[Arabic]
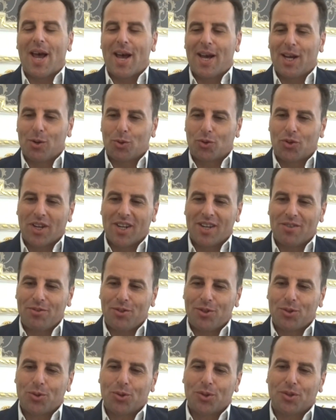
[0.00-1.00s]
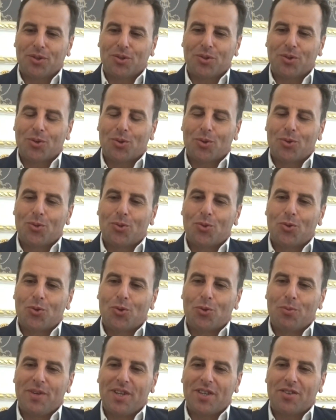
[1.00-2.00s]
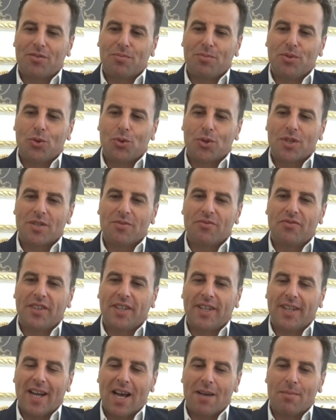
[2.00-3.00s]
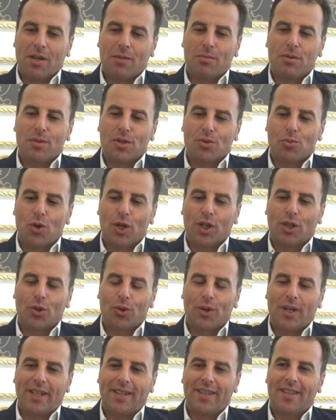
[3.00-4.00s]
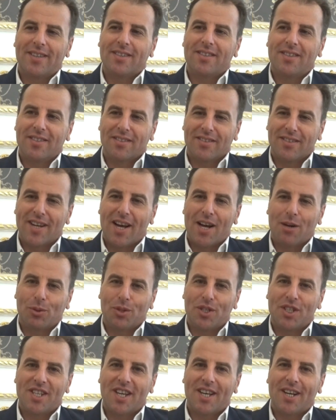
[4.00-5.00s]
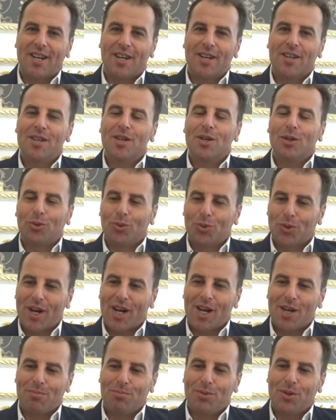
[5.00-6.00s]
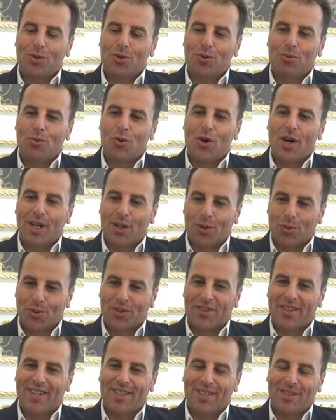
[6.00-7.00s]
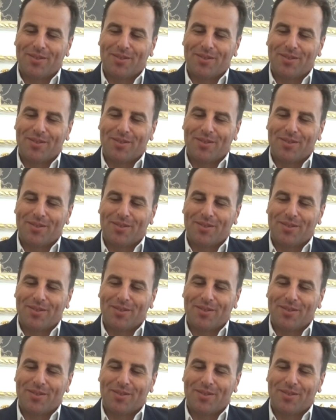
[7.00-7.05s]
اهلا وسهلا فيكم وباسمي واسم فريق العمل بمجموعه رويال تيكس للصناعه والتجاره نرحب بكم واهلا وسهلا